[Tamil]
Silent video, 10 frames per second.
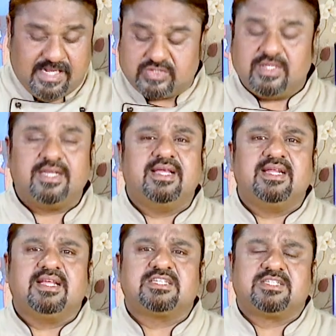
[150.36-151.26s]
ஆக்சுவலாக ஏன்
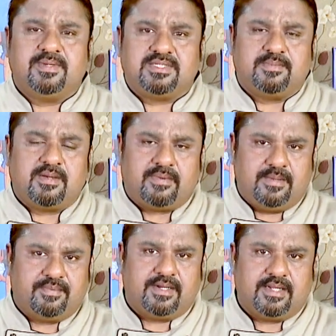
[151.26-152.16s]
நீங்கள் ஸ்டெப் பை ஸ்டெப்பாக
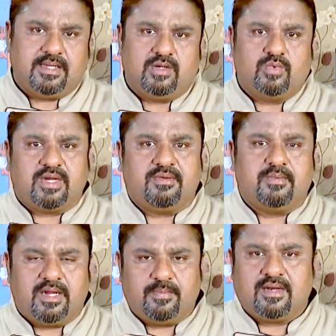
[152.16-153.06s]
பாயில் பண்ணுறீங்க ஒன்றாவே
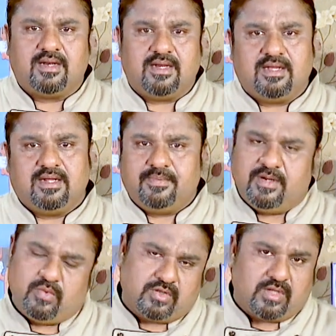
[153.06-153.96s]
பாயில் பண்ணல
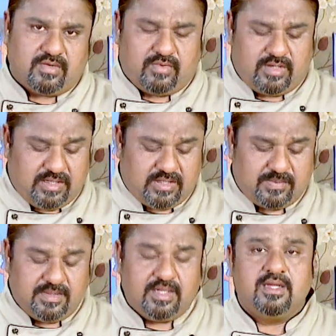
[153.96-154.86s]
அப்படின்னு ஒரு தாட் வரும்
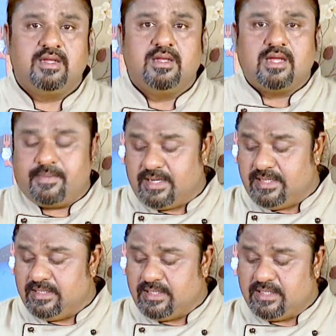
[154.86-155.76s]
எல்லாத்துக்குமே அப்படி
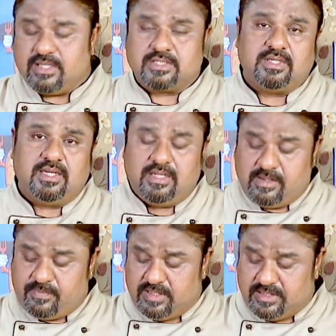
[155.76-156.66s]
கிடையாது அதாவது ஆக்சுவலாக
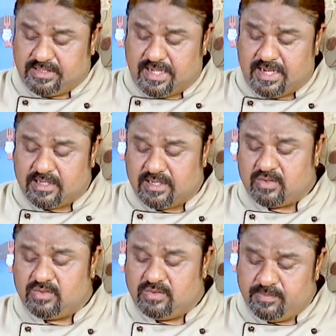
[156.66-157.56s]
இப்போ இந்த கேரட்டாக
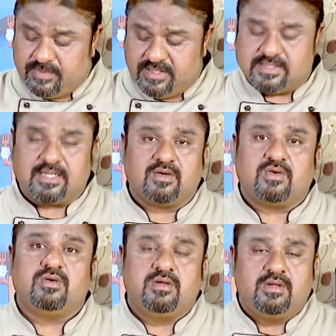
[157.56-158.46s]
இருக்கட்டும் பீன்ஸாக
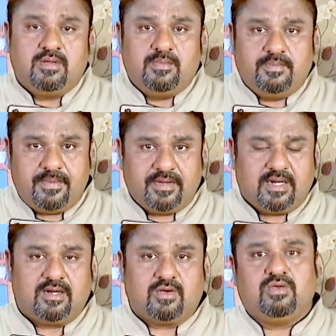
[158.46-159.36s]
இருக்கட்டும்
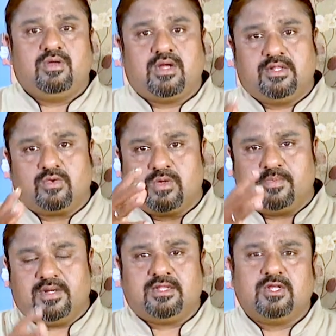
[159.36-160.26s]
பேபிக்கானாக இருக்கட்டும் அது குக்
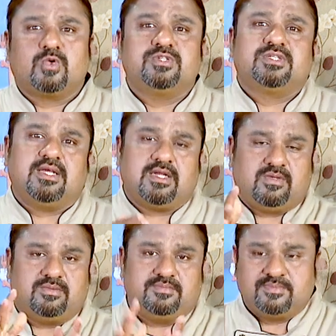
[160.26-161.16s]
பண்ணுறதுக்கு கொஞ்சம் நேரம்
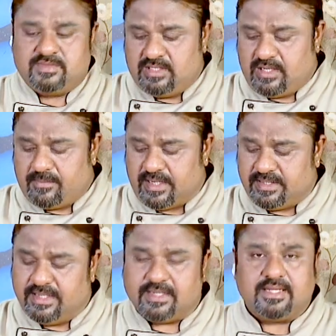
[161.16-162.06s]
ஆகும் நம்ம
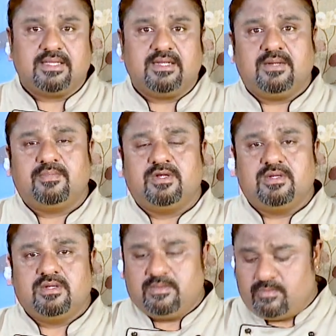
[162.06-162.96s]
அதே டயத்தை நம்ம
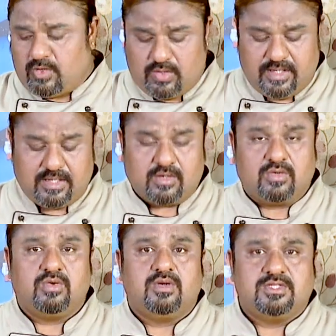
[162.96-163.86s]
ப்ரொக்கோலியாக
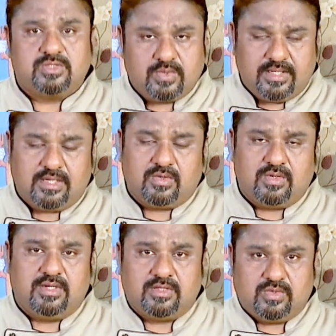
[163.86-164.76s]
இருக்கட்டும் இல்லை ஜுக்குனியாக
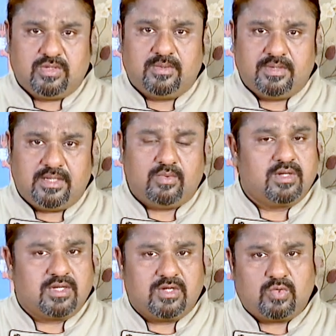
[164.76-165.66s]
இருக்கட்டும் எடுத்துக்கிட்டோம் அப்படின்னா
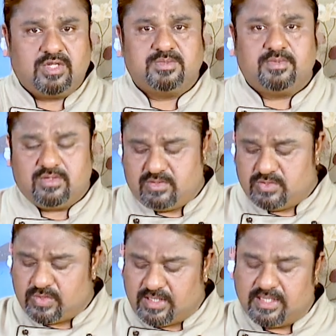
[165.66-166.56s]
உங்களுக்கு குழஞ்சி போயிடும்
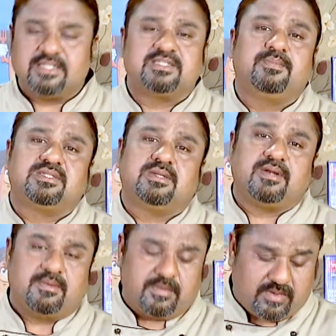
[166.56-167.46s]
ஸோ அதனால் ஸ்டெப் பை
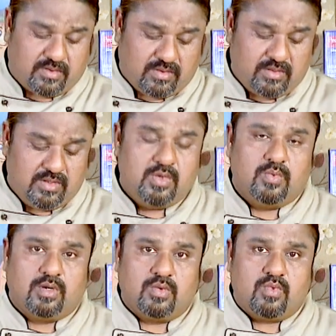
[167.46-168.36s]
ஸ்டெப்பாக நம்ம பண்ணுறோம்
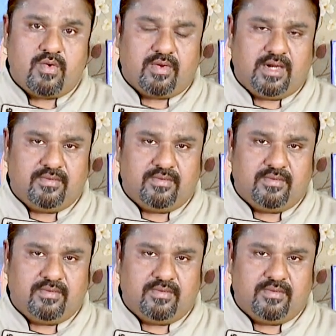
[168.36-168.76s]
உங்களுக்கு ஓவரால்